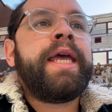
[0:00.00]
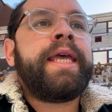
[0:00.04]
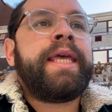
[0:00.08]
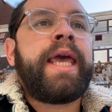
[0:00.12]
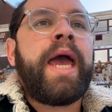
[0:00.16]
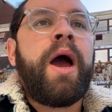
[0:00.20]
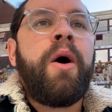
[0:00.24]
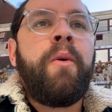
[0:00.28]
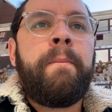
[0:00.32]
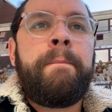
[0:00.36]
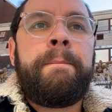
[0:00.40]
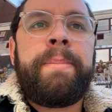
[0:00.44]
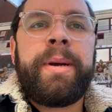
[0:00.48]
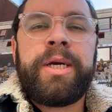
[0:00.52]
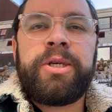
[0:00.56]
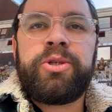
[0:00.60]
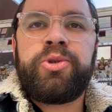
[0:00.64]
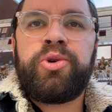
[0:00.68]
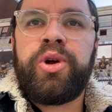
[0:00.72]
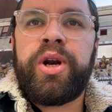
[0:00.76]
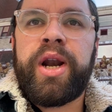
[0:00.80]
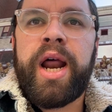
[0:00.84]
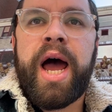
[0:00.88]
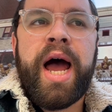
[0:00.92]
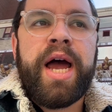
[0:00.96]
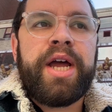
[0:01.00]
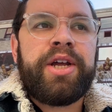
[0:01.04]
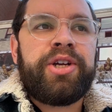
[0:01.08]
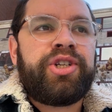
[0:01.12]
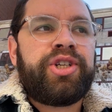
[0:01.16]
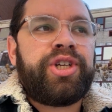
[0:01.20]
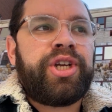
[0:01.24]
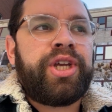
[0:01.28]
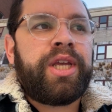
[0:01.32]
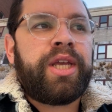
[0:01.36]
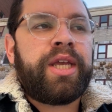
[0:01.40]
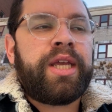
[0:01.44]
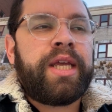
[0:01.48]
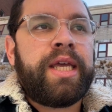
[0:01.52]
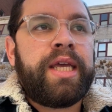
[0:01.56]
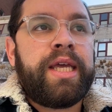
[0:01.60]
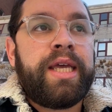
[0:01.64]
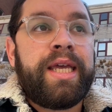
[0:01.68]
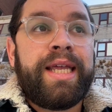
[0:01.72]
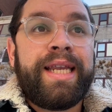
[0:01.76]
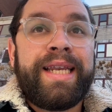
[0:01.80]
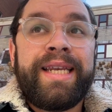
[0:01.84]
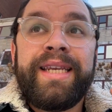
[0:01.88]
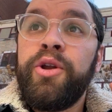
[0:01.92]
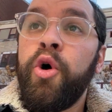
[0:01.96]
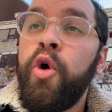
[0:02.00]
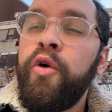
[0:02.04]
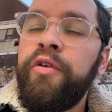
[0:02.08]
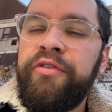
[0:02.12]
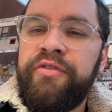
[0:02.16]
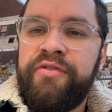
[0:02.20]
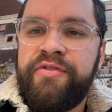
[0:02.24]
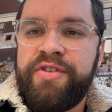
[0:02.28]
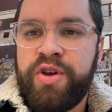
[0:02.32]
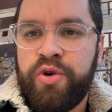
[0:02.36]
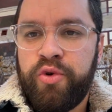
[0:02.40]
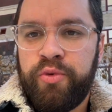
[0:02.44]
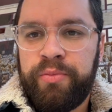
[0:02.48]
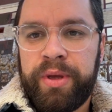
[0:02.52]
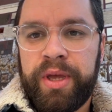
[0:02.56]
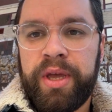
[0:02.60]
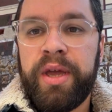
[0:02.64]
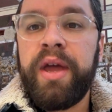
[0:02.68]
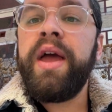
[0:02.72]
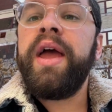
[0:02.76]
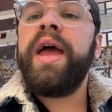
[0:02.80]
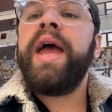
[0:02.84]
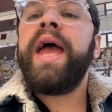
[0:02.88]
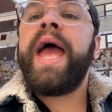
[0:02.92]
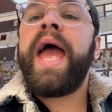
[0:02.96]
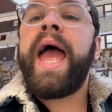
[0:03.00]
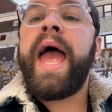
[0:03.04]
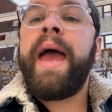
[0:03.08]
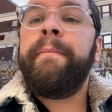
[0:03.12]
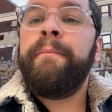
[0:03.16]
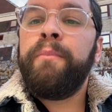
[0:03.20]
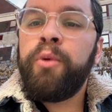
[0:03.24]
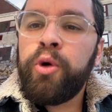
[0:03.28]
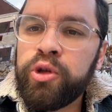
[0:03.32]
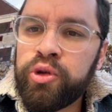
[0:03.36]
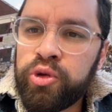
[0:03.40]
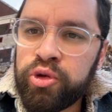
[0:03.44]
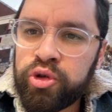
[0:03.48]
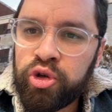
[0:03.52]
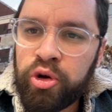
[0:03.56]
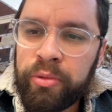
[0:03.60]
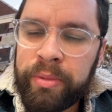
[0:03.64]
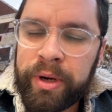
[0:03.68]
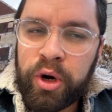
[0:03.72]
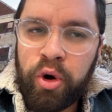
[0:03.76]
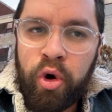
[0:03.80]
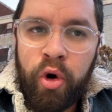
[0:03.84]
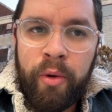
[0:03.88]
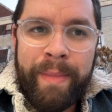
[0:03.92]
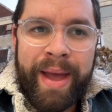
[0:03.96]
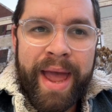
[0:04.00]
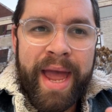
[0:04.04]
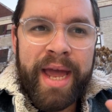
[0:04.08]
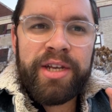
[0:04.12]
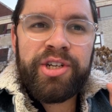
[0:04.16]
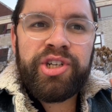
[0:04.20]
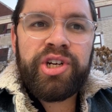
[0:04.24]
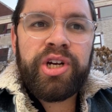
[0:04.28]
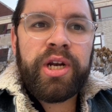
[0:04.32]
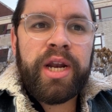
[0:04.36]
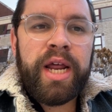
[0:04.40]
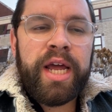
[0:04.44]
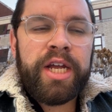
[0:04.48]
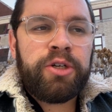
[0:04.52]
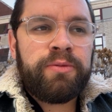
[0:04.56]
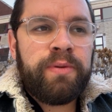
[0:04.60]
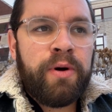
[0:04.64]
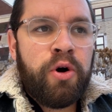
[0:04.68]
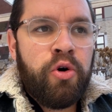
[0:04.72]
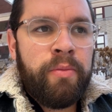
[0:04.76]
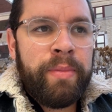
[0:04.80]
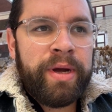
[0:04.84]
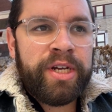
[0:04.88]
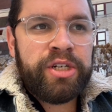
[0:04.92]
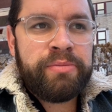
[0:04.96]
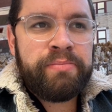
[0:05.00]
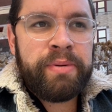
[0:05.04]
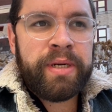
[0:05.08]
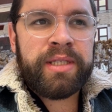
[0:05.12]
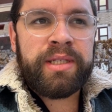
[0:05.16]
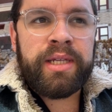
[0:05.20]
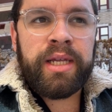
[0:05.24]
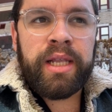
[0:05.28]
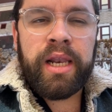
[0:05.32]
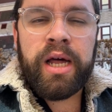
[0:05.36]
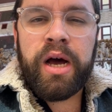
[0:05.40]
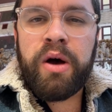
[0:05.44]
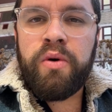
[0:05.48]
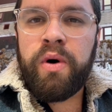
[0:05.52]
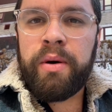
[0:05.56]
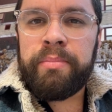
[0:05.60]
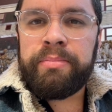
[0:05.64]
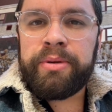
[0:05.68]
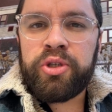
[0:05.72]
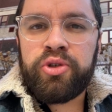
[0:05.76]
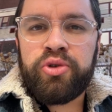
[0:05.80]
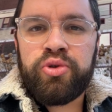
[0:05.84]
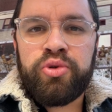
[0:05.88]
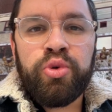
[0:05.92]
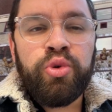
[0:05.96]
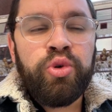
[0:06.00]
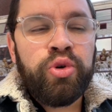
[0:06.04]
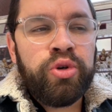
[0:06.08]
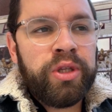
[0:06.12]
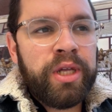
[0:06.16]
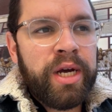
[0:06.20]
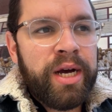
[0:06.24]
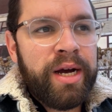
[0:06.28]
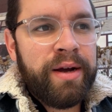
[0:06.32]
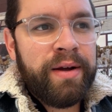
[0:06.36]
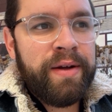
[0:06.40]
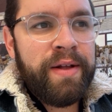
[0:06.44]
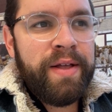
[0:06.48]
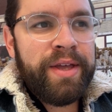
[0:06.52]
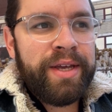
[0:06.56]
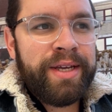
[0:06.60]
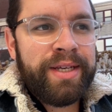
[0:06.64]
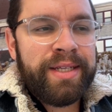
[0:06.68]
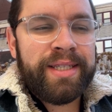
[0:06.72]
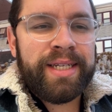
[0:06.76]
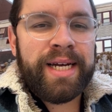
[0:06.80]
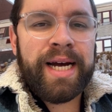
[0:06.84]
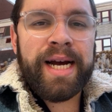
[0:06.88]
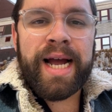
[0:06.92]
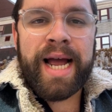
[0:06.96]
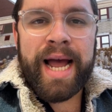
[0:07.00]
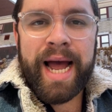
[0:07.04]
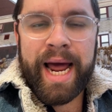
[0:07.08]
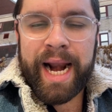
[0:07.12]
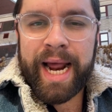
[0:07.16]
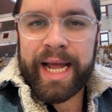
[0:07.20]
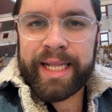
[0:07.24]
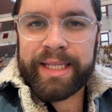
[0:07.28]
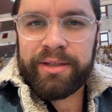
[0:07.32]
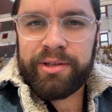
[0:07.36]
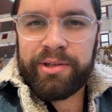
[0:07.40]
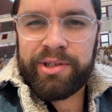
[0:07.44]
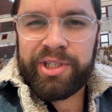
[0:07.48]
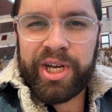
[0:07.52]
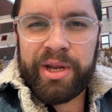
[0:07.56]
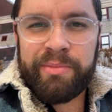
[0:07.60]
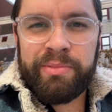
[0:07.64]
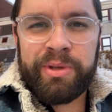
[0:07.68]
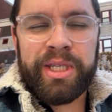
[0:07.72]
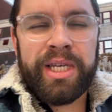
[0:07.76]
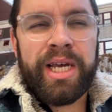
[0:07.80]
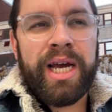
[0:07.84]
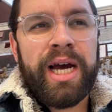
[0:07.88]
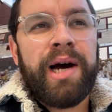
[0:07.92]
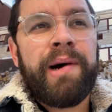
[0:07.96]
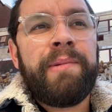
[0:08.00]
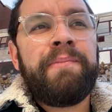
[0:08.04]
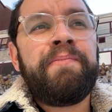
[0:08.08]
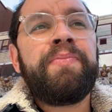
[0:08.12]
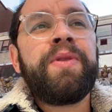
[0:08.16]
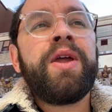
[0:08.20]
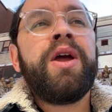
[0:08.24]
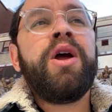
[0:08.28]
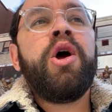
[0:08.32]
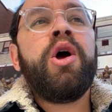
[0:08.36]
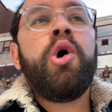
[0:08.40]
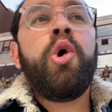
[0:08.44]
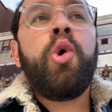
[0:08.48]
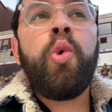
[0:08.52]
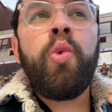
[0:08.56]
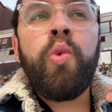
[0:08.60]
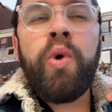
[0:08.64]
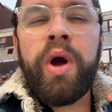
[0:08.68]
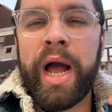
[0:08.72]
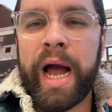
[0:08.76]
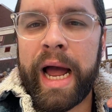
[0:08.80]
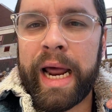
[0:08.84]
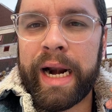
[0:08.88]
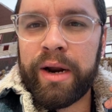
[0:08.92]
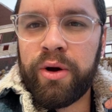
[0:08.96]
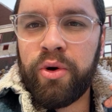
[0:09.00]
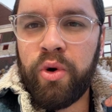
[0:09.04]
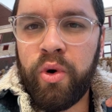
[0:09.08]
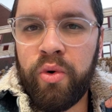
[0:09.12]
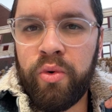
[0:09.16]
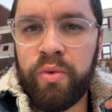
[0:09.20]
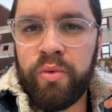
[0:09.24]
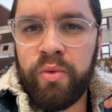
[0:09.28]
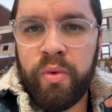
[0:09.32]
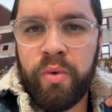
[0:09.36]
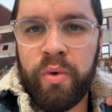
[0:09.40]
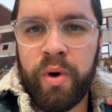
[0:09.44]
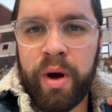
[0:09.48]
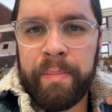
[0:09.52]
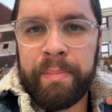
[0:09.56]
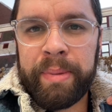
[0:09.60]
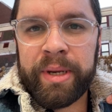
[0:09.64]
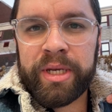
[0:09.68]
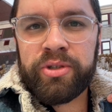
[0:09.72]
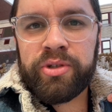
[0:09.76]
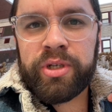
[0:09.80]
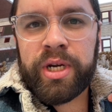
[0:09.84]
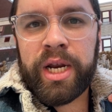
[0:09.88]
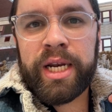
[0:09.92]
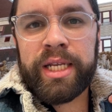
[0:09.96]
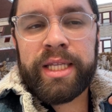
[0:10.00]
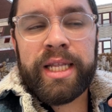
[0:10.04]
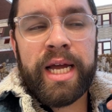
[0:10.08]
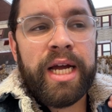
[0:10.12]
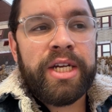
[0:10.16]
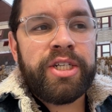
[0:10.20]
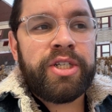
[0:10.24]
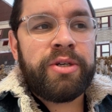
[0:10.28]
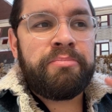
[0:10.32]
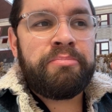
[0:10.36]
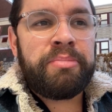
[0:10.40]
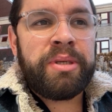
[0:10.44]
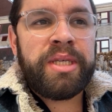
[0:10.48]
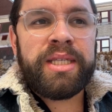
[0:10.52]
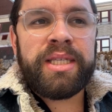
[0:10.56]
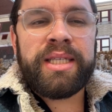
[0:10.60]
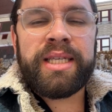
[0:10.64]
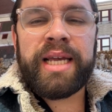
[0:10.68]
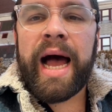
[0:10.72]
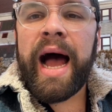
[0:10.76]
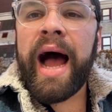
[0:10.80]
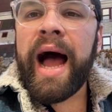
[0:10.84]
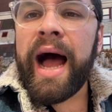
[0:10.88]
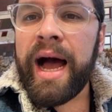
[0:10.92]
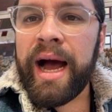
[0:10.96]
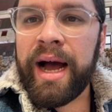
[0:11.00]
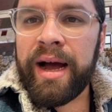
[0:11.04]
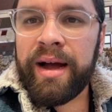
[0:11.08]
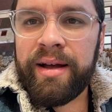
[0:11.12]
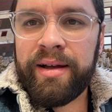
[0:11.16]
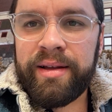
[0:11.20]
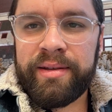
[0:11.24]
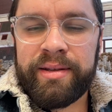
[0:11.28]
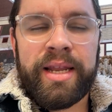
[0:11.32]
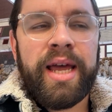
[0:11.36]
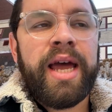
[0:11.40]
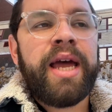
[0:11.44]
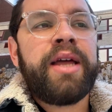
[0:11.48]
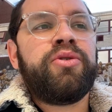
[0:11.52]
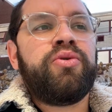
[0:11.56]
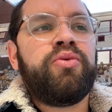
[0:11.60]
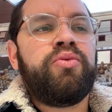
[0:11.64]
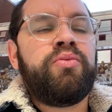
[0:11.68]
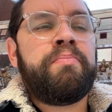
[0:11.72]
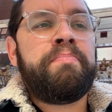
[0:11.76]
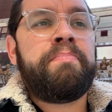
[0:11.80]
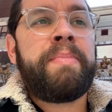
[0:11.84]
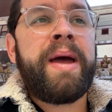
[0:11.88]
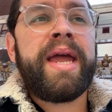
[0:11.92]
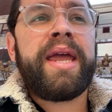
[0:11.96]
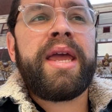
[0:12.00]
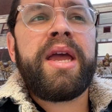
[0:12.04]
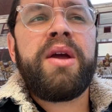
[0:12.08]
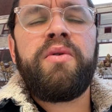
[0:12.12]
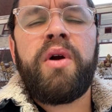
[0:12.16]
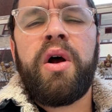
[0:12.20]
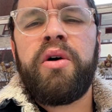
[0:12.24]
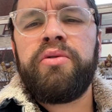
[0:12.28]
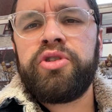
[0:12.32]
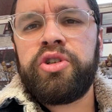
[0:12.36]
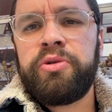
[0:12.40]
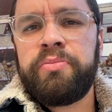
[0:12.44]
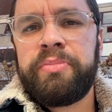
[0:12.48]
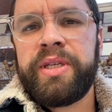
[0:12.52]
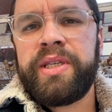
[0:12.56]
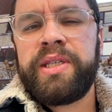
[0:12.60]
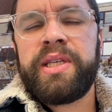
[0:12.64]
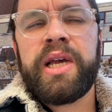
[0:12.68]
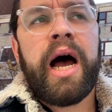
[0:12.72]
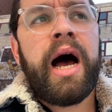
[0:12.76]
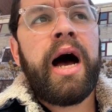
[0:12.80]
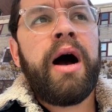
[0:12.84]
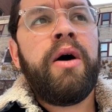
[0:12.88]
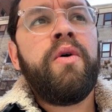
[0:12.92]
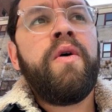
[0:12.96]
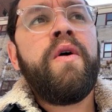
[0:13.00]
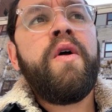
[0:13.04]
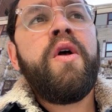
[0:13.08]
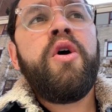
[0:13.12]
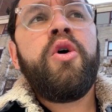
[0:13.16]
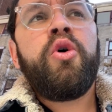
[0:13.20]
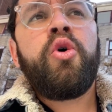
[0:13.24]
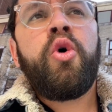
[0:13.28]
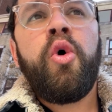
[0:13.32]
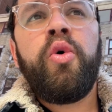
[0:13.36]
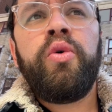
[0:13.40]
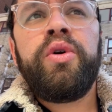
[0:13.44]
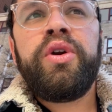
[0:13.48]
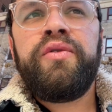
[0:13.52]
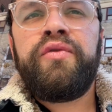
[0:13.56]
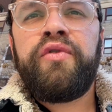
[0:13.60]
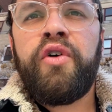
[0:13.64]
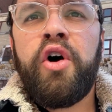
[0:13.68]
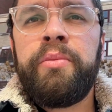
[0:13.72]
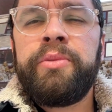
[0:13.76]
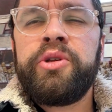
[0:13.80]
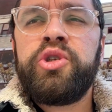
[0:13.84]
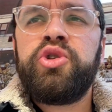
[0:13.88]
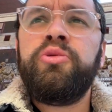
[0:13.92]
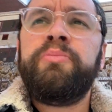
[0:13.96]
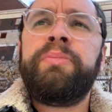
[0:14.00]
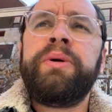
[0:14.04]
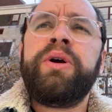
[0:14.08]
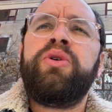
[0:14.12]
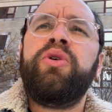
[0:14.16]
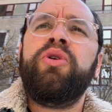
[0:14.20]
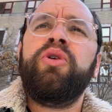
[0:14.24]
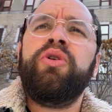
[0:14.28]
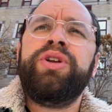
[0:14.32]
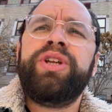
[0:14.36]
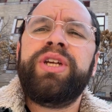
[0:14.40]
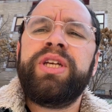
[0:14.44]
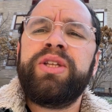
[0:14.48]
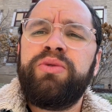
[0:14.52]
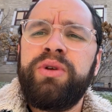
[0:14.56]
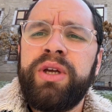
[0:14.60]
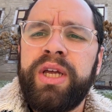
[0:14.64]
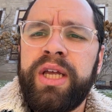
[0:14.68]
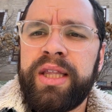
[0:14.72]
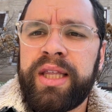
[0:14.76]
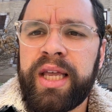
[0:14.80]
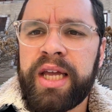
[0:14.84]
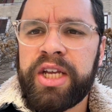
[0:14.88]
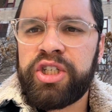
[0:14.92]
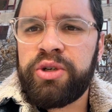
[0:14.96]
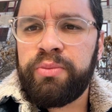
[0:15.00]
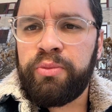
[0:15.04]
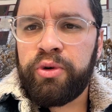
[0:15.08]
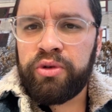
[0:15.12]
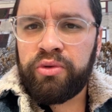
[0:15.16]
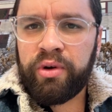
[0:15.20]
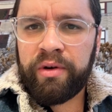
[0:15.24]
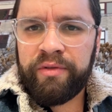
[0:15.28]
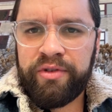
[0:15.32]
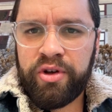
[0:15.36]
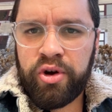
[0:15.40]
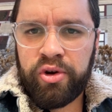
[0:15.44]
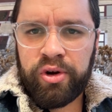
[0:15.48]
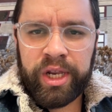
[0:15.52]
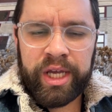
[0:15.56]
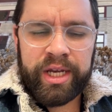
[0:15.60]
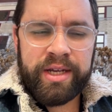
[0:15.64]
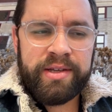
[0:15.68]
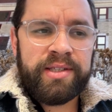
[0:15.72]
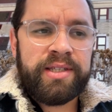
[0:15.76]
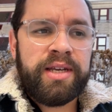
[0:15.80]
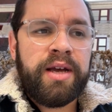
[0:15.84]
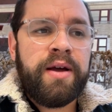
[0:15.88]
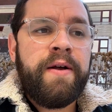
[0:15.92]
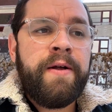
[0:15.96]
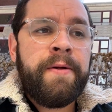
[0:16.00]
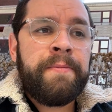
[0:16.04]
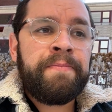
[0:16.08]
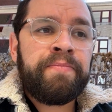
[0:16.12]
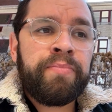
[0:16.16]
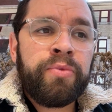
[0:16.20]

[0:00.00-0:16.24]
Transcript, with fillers: Que é um personagem que no filme é muito sobre comédia, né? Tipo a comédia pastelão, absurda, escancarada do James Gunn. Um cara com uma personalidade bizarra, né? De um background bizarro, com um uniforme super colorido e que tende muito à violência.